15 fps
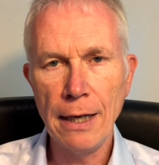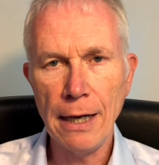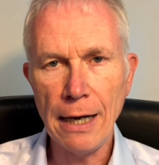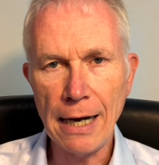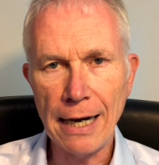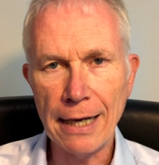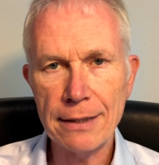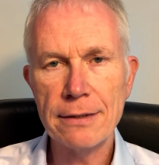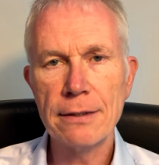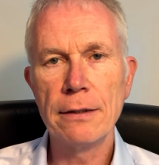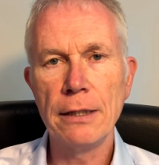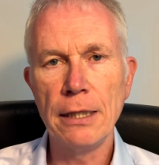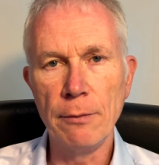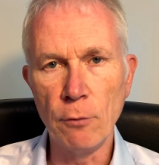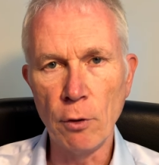hat
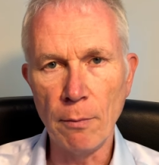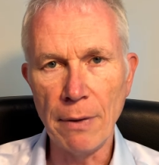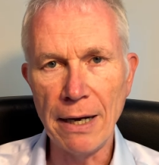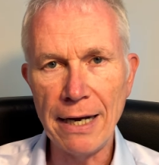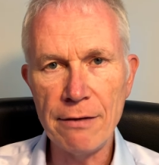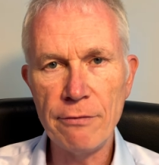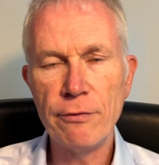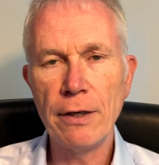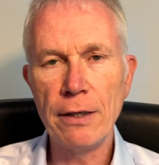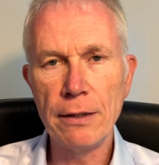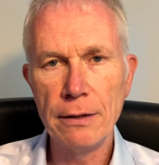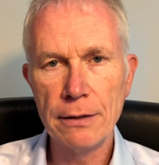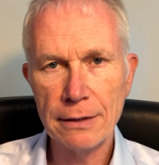im Normalfall